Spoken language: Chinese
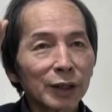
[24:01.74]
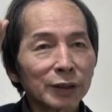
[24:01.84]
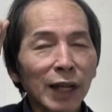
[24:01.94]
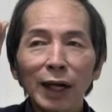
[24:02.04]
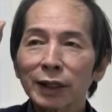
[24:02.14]

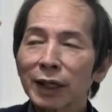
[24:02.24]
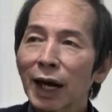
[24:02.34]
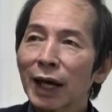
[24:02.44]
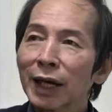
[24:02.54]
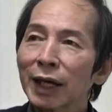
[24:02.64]
大
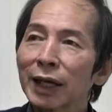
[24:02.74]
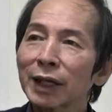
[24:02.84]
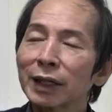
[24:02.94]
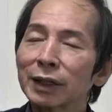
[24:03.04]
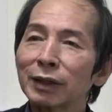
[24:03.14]

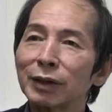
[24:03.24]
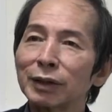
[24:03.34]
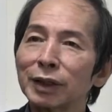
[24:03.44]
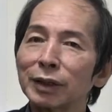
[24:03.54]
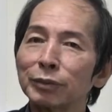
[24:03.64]
概
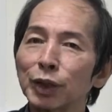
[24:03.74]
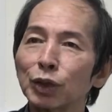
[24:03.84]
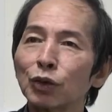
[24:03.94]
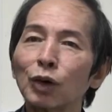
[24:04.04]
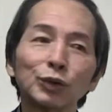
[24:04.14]
民
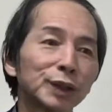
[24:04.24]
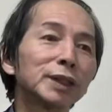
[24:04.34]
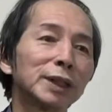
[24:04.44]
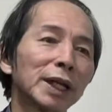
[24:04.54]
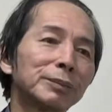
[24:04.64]
国50
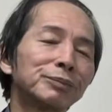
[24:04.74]
几年，